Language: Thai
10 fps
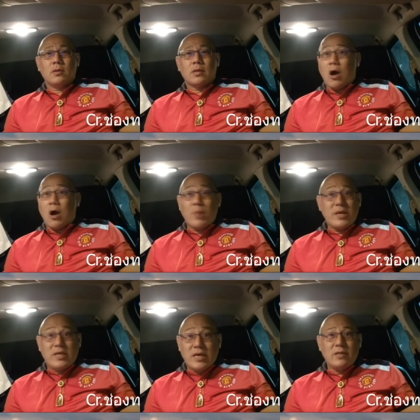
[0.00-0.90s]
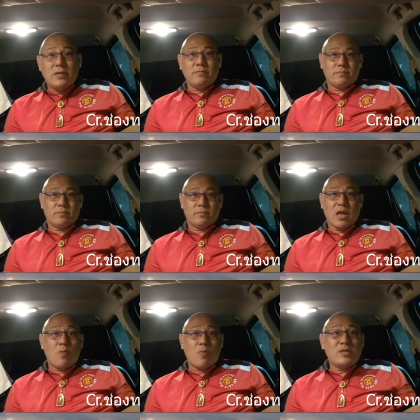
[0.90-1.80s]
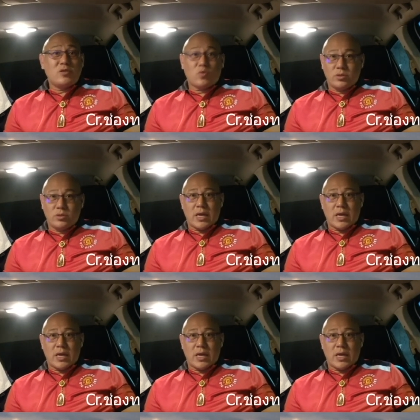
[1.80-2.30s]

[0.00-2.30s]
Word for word: เขาไม่คิดเขาไม่สนใจ